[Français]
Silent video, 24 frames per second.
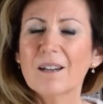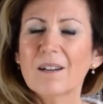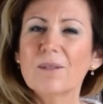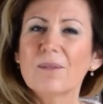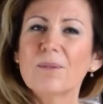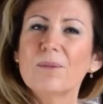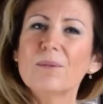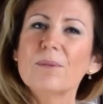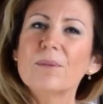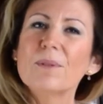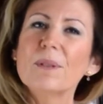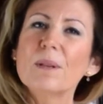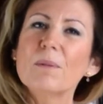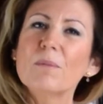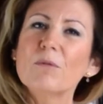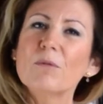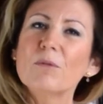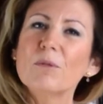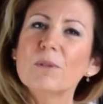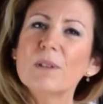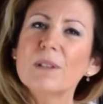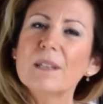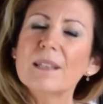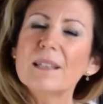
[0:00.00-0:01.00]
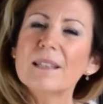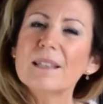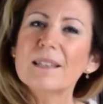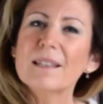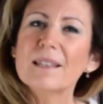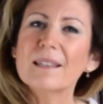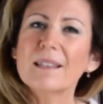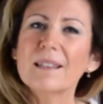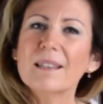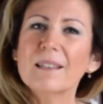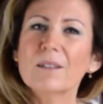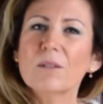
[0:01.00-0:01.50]
Le deuxième volet,
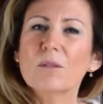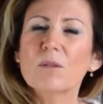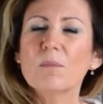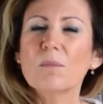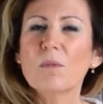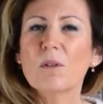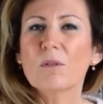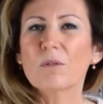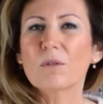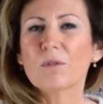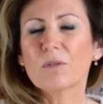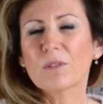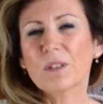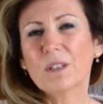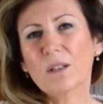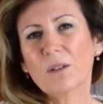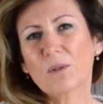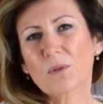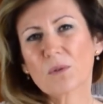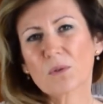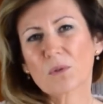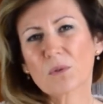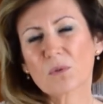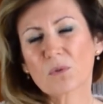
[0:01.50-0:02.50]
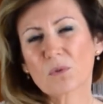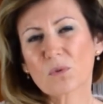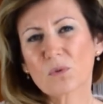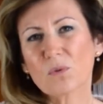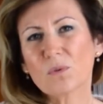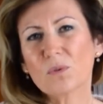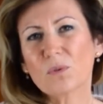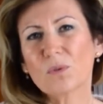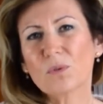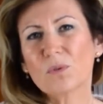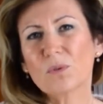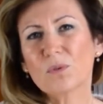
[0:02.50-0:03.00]
c'est comment on fait lorsqu'on
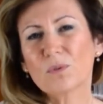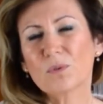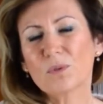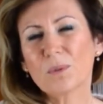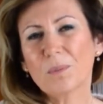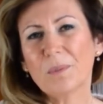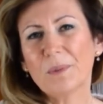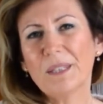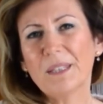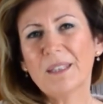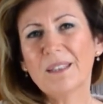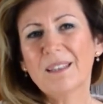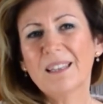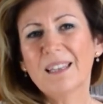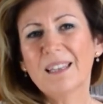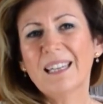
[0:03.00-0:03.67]
souffre de phobie.